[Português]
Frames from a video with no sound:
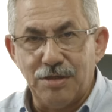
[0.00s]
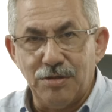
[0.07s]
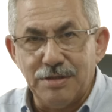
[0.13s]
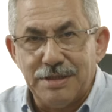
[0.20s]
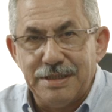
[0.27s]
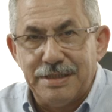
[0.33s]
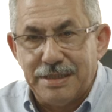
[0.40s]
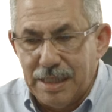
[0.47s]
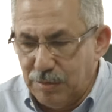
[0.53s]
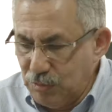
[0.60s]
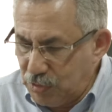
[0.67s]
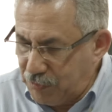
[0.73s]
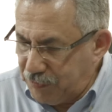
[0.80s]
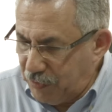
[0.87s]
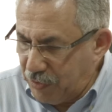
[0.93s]
nós
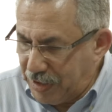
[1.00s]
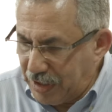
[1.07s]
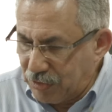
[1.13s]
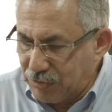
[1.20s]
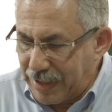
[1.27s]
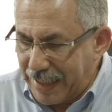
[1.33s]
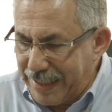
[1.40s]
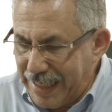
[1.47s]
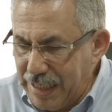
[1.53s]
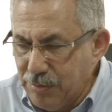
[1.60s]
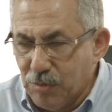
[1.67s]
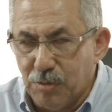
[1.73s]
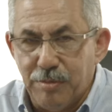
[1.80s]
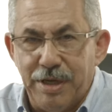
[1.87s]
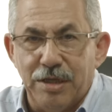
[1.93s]
estamos focando naquele
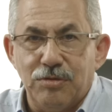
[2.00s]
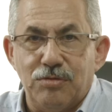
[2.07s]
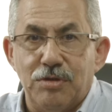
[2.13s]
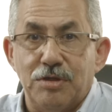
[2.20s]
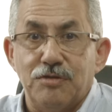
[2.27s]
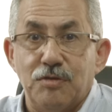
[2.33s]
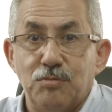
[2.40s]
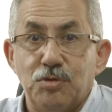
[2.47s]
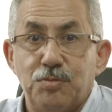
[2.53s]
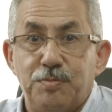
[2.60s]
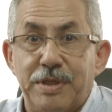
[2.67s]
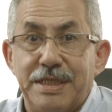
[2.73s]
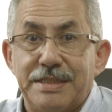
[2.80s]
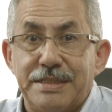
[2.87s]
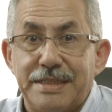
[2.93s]
momento, nós vamos
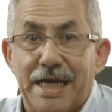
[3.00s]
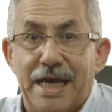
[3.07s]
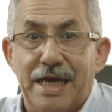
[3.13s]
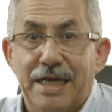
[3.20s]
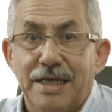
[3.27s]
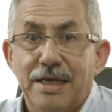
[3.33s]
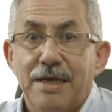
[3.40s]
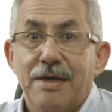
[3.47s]
prestar